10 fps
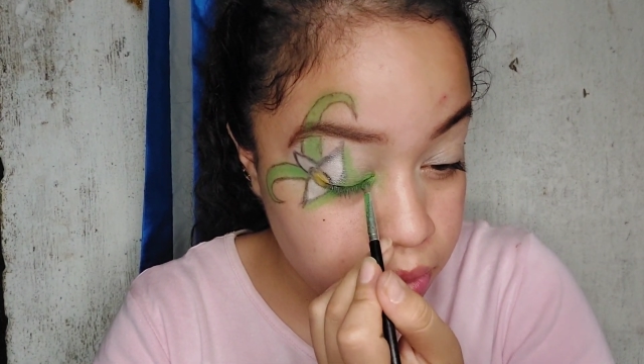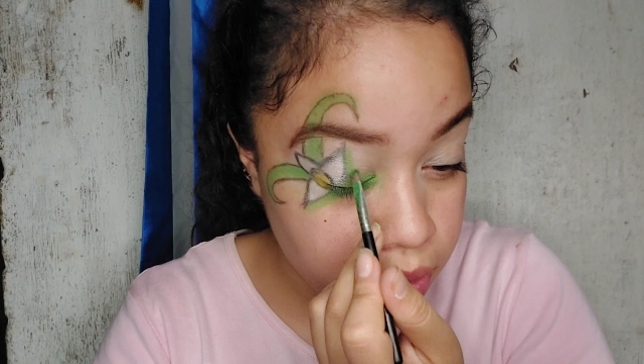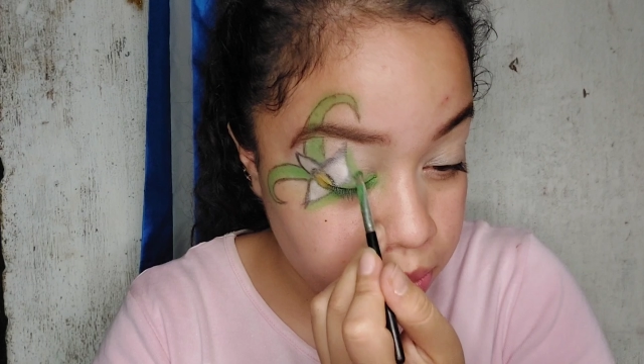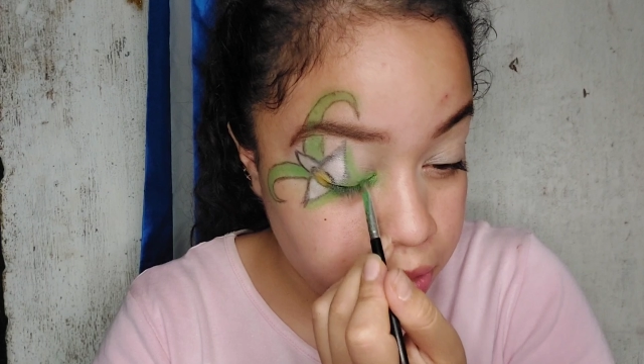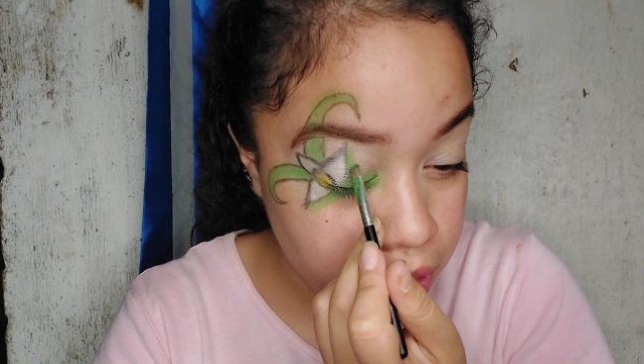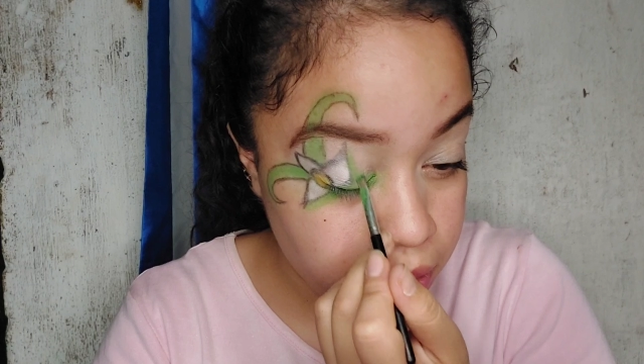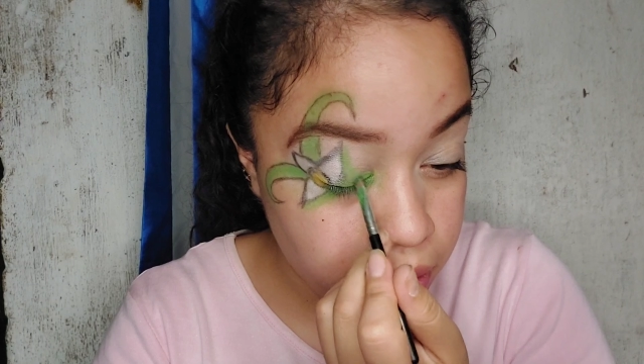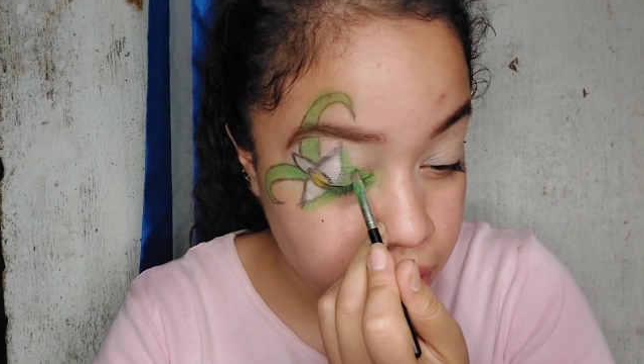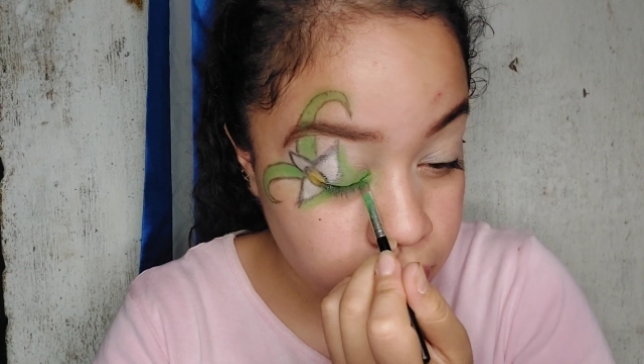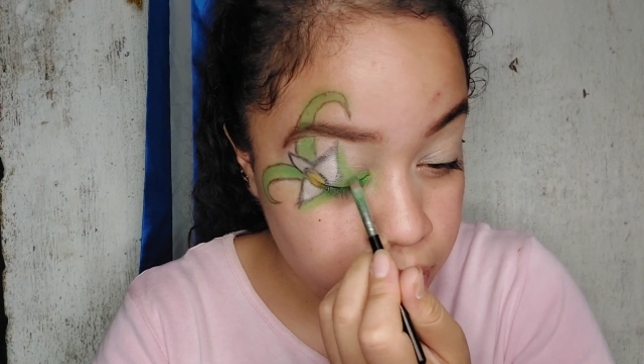también
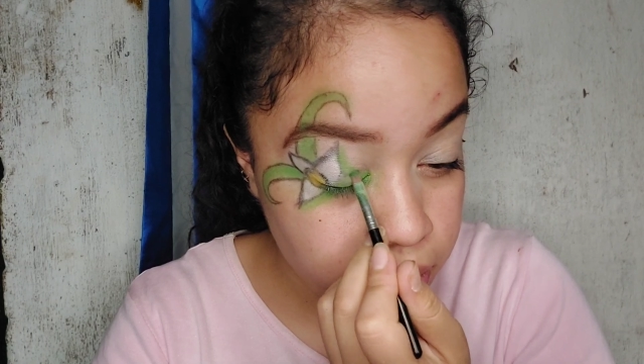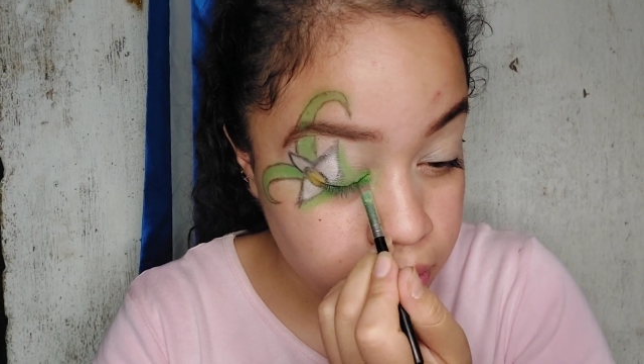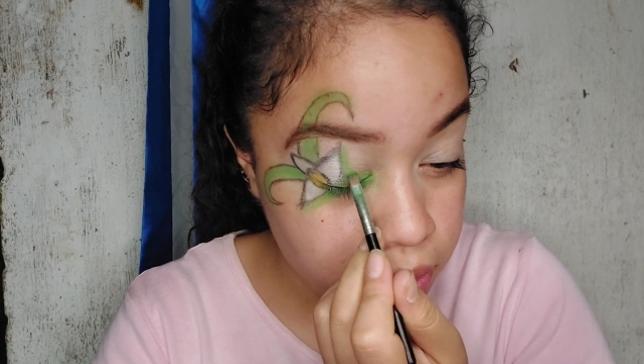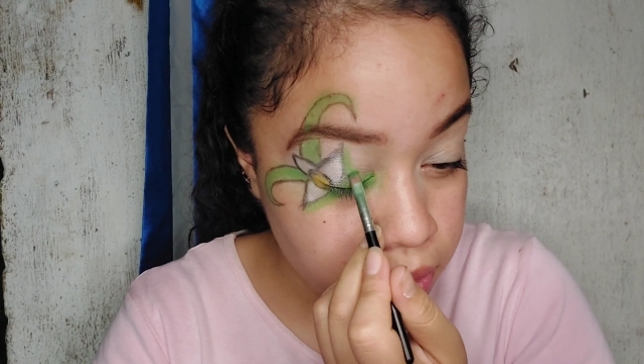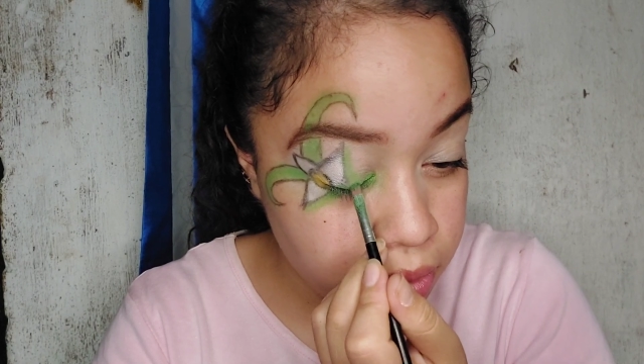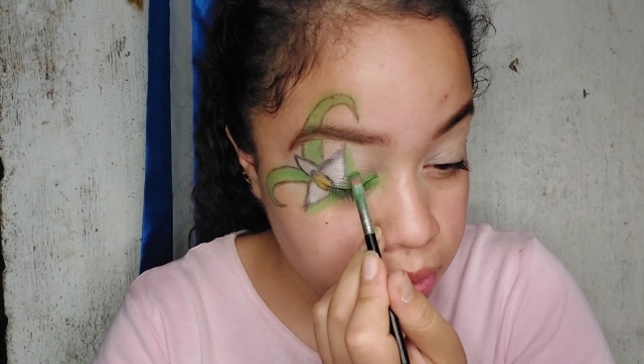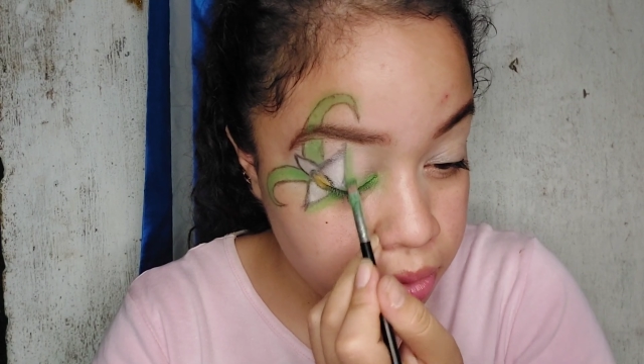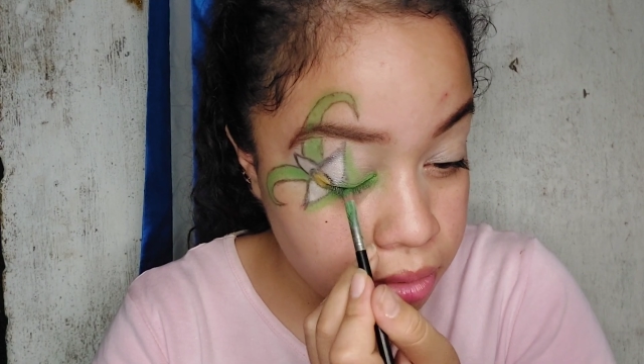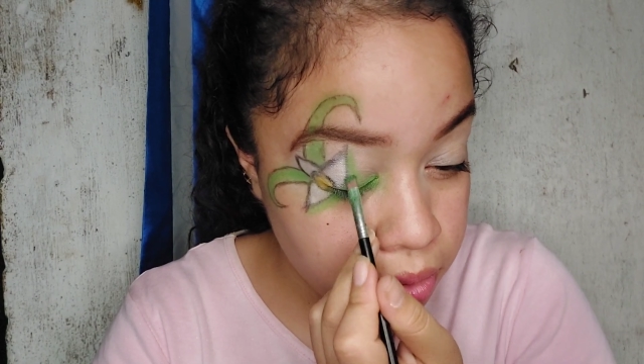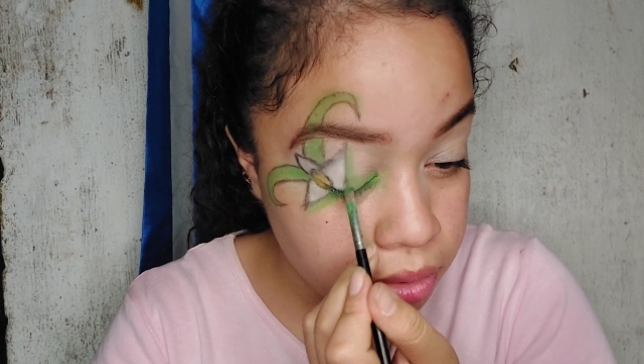acá,
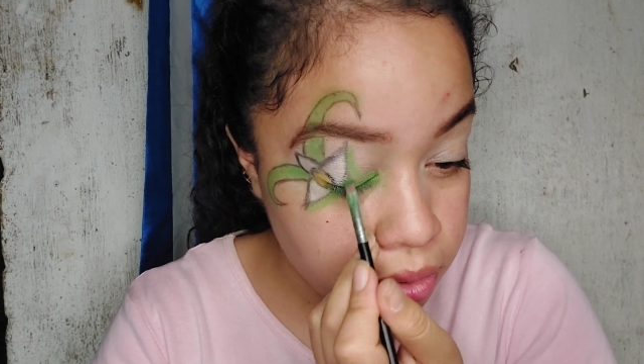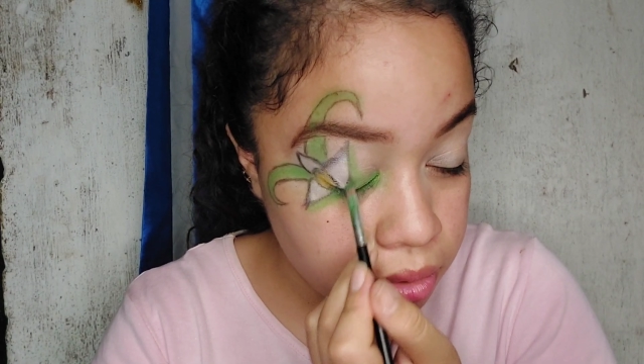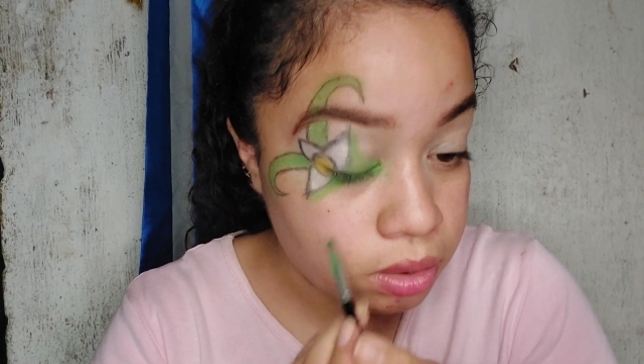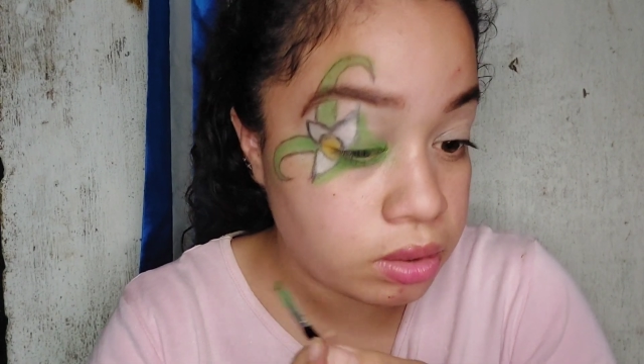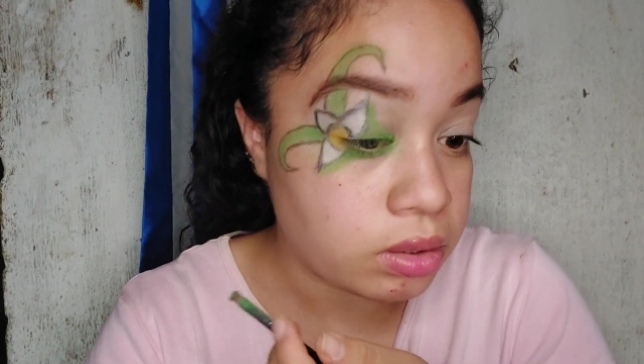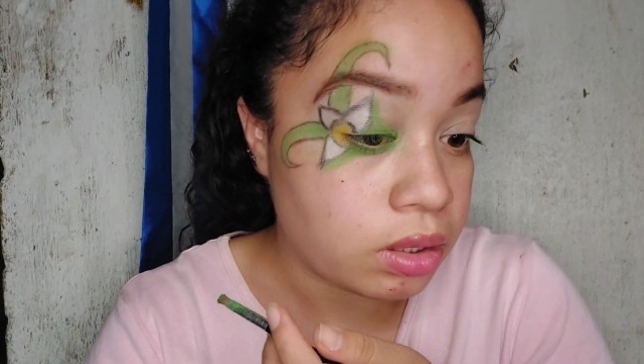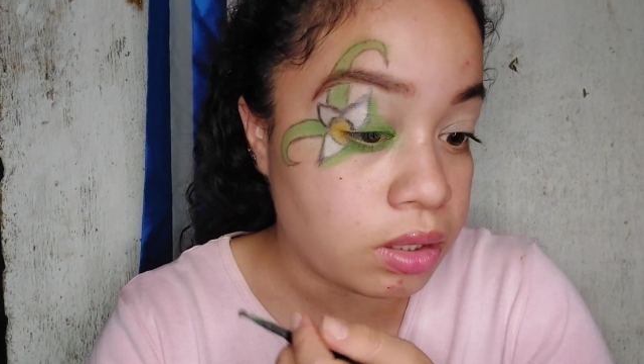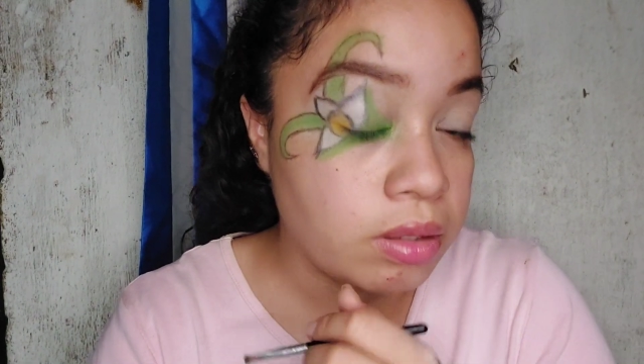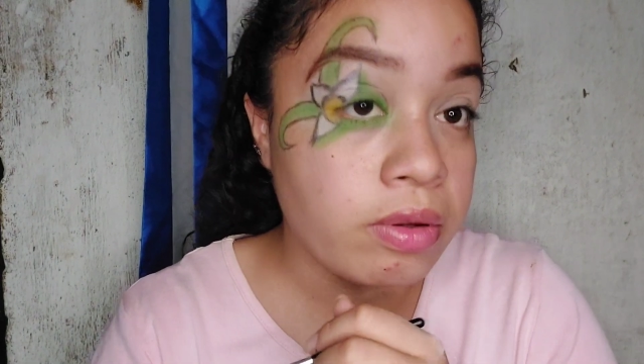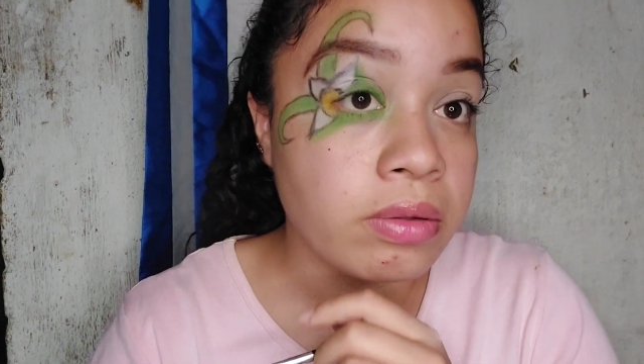hacia
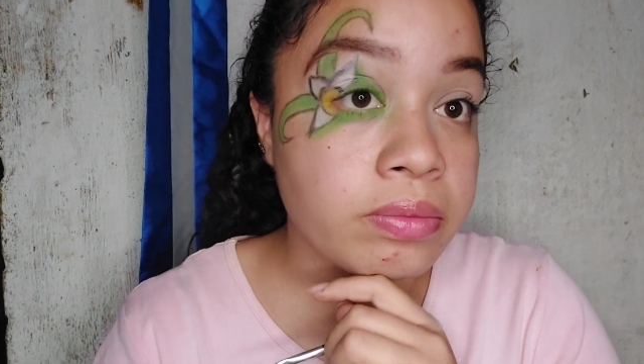arriba.